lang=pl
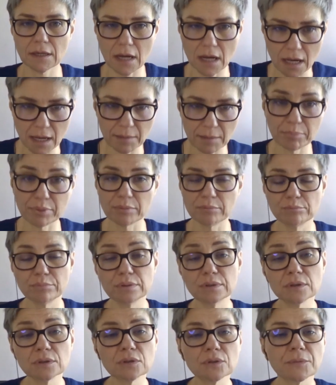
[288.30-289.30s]
up
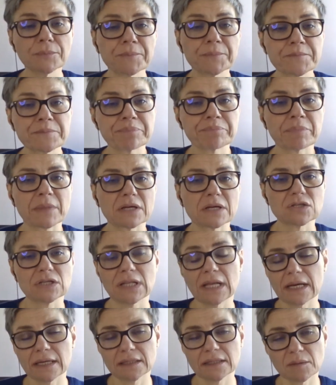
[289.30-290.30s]
blue, czy znaczy
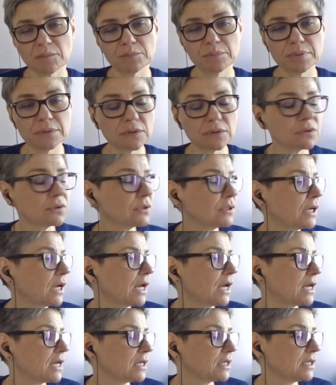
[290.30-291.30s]
light up blue
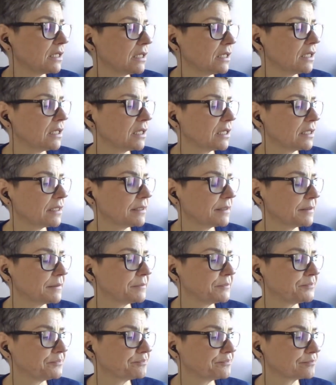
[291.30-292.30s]
i
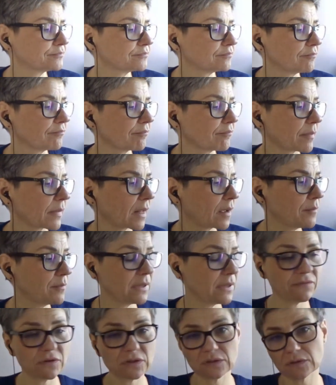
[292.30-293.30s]
um,
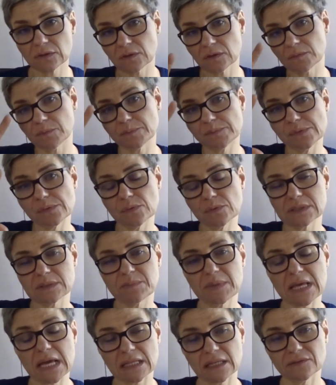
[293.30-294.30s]
nawet były
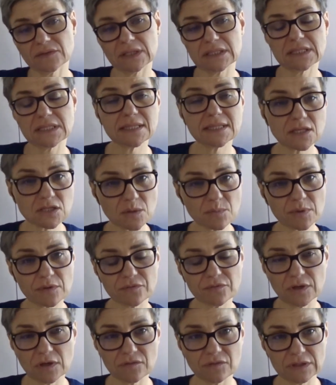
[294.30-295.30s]
zmieniane wtedy zdjęcia
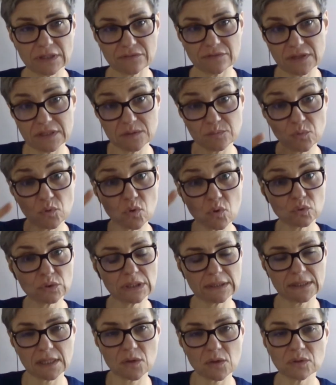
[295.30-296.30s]
profilowe na Facebooku
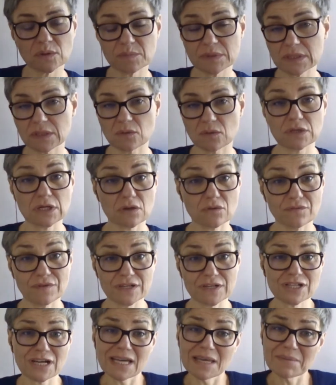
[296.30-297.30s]
na taką niebieską
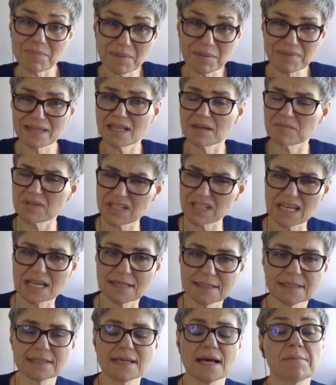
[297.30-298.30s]
żaróweczkę. I pamiętam, że
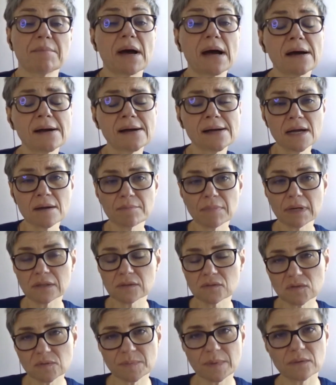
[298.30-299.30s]
ja sama,
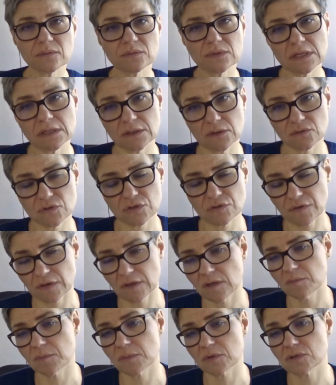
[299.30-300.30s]
mając zupełnie inną
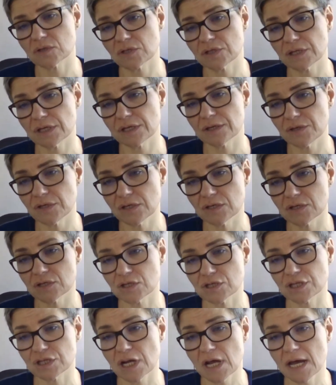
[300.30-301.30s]
świadomość
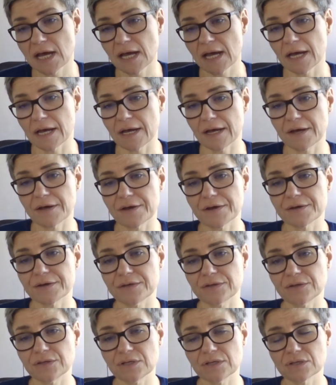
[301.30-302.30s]
niż,
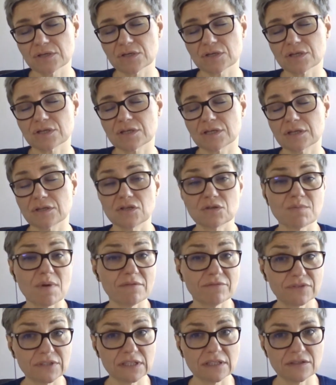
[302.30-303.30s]
e, niż, niż
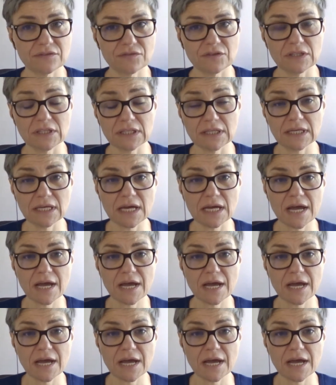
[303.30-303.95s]
mam w tej chwili,